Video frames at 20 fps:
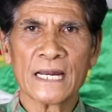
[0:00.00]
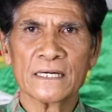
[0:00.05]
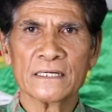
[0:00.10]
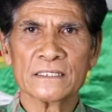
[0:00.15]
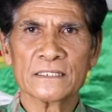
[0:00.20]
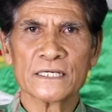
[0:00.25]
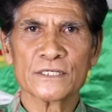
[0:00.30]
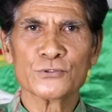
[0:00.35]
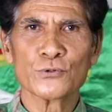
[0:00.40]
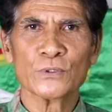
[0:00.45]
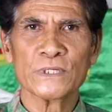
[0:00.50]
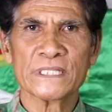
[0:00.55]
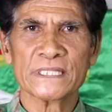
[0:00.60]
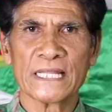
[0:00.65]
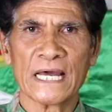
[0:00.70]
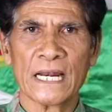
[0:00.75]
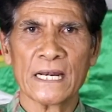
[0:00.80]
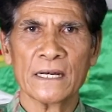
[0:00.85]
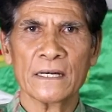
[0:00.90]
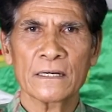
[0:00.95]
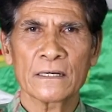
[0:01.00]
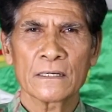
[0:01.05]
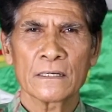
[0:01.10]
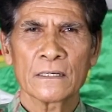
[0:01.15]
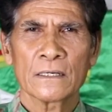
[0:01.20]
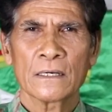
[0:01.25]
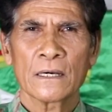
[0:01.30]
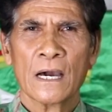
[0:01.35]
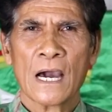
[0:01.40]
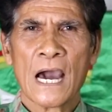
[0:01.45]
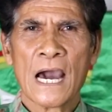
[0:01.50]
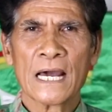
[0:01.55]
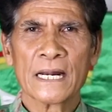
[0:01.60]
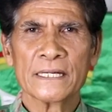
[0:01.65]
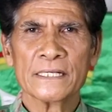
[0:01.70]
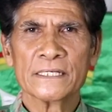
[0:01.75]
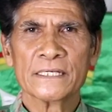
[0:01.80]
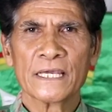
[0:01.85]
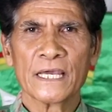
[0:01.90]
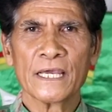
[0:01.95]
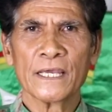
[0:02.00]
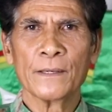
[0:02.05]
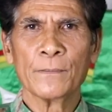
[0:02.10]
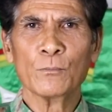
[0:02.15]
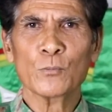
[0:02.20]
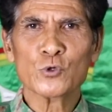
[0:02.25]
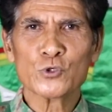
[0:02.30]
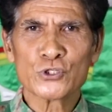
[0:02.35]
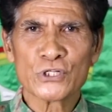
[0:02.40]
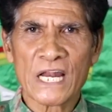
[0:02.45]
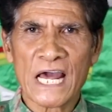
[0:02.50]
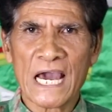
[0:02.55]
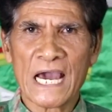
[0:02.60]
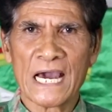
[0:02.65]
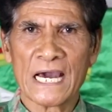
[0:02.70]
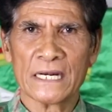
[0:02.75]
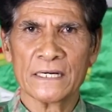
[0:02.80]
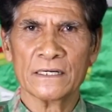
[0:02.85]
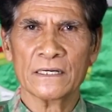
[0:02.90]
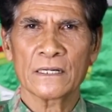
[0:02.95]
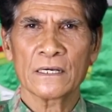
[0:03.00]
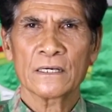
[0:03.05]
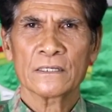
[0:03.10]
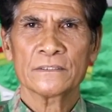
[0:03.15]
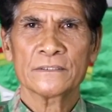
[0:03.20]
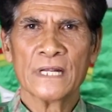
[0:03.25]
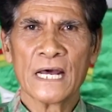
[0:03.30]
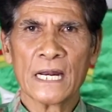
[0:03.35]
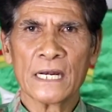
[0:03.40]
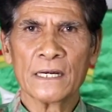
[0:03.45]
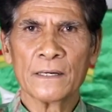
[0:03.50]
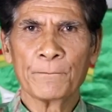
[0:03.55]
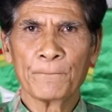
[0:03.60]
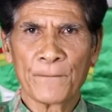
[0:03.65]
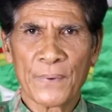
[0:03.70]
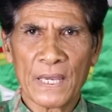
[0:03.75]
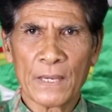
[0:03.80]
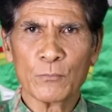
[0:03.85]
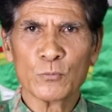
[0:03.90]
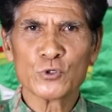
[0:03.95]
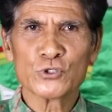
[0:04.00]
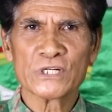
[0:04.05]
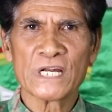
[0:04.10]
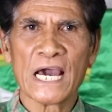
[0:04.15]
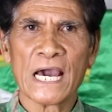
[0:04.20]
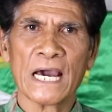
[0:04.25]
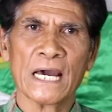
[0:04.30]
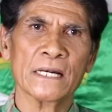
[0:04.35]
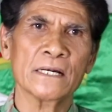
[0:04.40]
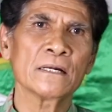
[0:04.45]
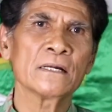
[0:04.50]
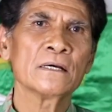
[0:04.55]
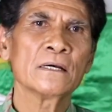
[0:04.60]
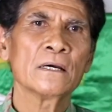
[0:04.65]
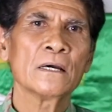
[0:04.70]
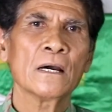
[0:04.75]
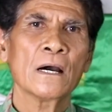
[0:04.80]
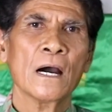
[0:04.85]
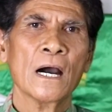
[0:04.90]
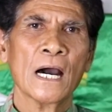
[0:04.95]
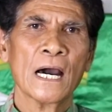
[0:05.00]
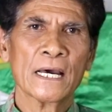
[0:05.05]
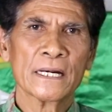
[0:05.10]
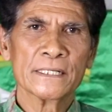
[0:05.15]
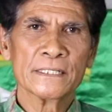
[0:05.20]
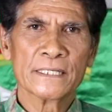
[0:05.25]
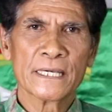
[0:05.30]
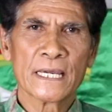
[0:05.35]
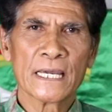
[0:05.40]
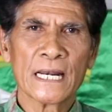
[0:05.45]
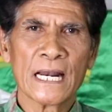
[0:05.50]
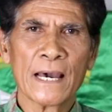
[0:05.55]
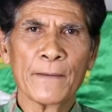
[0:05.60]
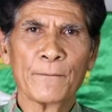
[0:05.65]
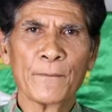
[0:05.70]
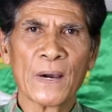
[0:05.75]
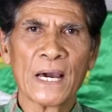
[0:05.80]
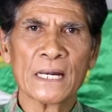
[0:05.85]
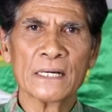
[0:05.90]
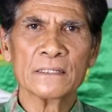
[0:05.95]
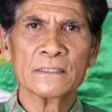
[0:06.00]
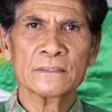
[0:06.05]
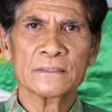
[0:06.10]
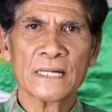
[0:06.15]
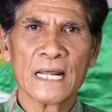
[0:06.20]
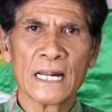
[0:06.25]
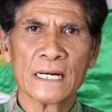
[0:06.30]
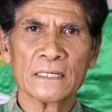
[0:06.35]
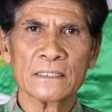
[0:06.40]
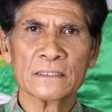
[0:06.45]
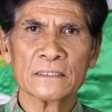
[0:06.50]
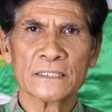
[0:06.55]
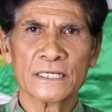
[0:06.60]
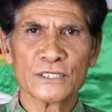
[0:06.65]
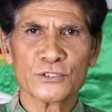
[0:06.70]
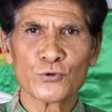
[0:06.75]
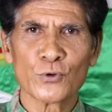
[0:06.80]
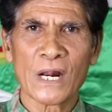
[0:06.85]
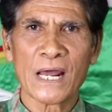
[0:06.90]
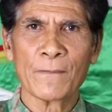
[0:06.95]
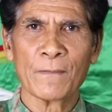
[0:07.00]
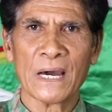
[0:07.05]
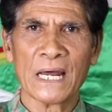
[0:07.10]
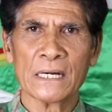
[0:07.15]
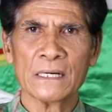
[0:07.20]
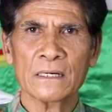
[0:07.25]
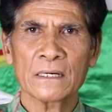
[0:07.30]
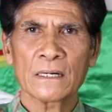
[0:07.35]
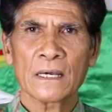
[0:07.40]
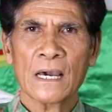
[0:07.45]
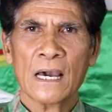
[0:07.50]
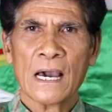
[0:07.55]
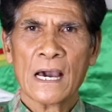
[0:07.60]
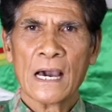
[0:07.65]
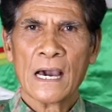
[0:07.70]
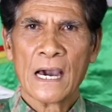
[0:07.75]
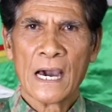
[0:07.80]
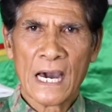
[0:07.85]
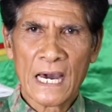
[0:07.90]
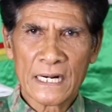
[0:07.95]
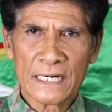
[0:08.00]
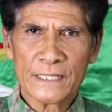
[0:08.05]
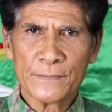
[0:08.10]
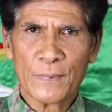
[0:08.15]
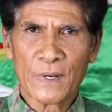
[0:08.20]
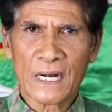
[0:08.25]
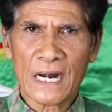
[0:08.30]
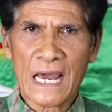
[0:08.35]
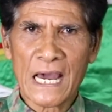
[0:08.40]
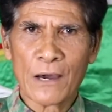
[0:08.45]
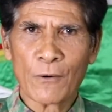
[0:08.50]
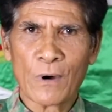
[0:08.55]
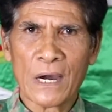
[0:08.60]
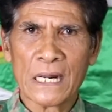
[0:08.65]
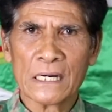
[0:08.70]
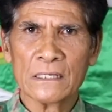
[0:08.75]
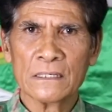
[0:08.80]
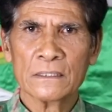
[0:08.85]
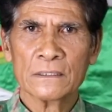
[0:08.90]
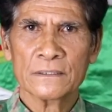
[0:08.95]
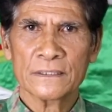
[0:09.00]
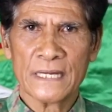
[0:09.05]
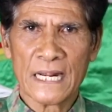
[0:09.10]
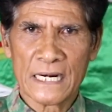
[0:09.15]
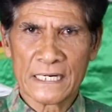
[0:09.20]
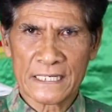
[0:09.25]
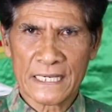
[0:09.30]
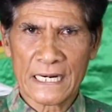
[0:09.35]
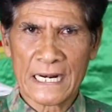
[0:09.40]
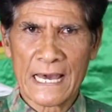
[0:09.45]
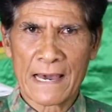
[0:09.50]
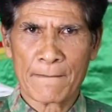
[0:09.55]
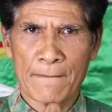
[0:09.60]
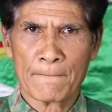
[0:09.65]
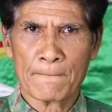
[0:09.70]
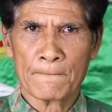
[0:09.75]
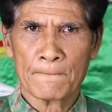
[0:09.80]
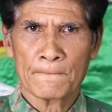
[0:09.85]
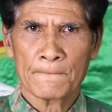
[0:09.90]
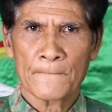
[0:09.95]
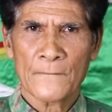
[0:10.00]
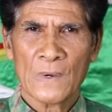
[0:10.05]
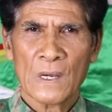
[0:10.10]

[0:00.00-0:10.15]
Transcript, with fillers: dan kesulitan, hari kemusnahan dan pemusnahan, hari kegelapan dan kesuraman, hari berawan dan kelam,